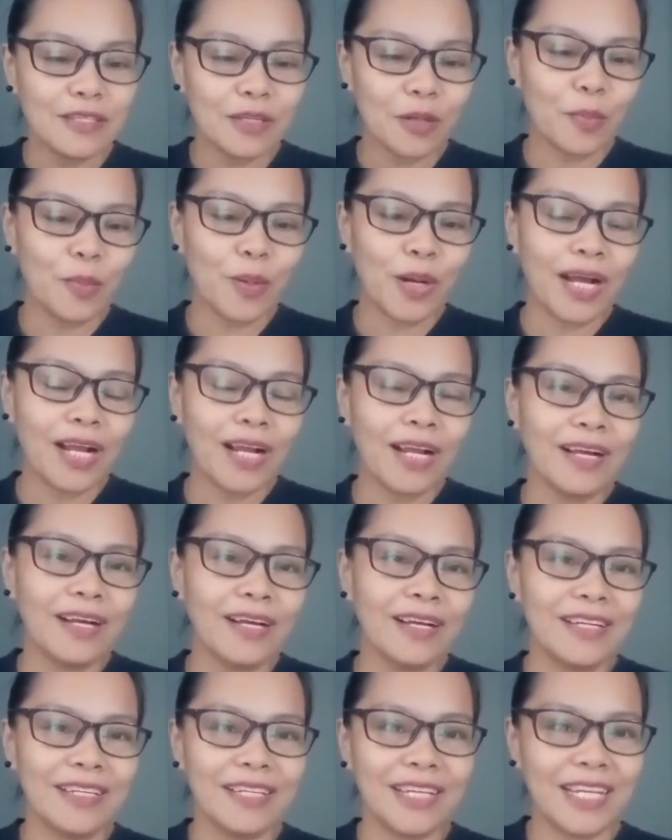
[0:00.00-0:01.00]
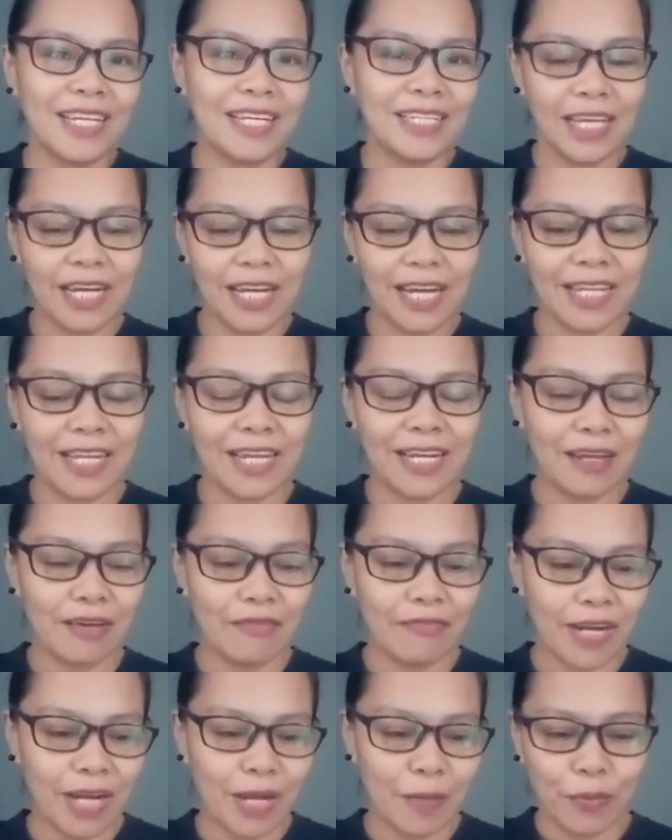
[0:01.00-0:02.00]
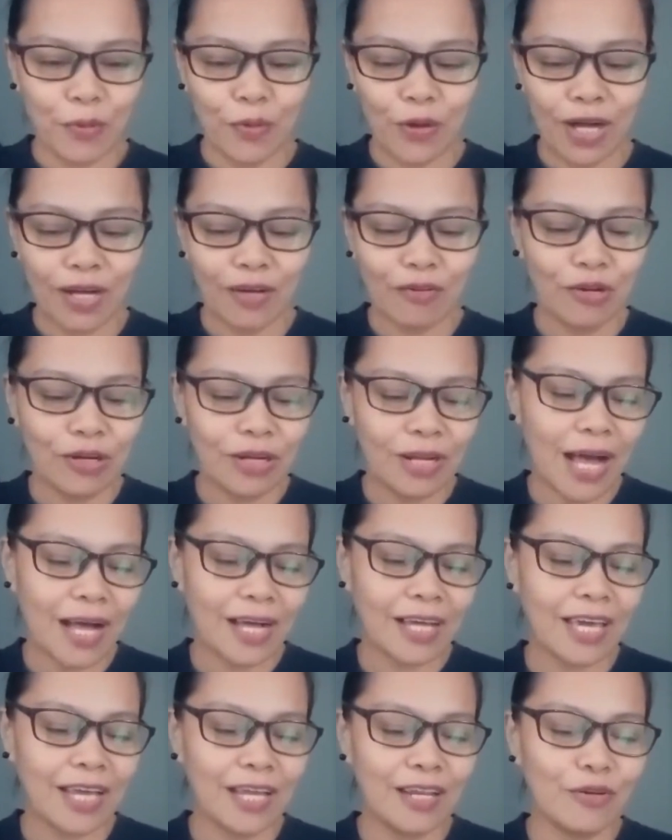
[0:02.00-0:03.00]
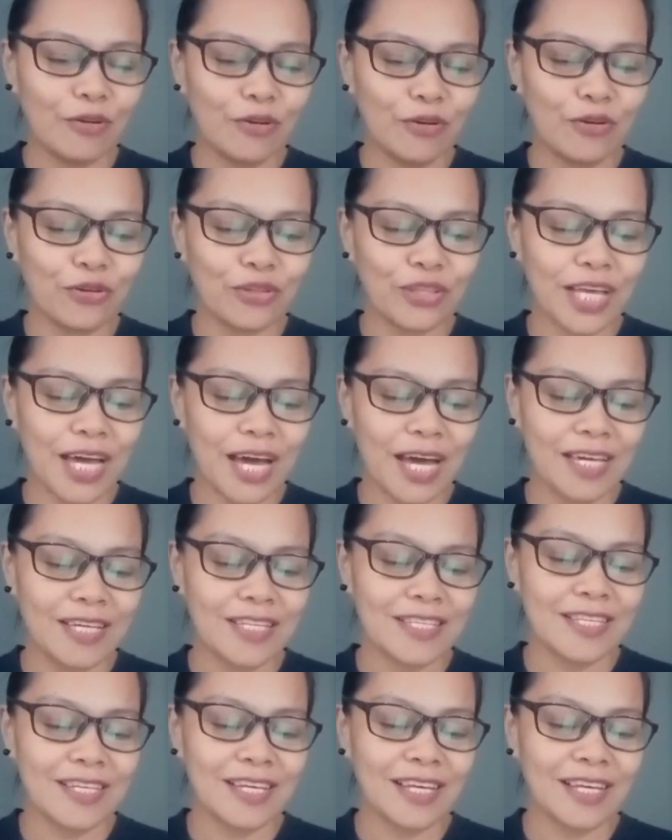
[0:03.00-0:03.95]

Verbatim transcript: sobrang nadagdagan, nag-level up yung akong, aking lungkot guys.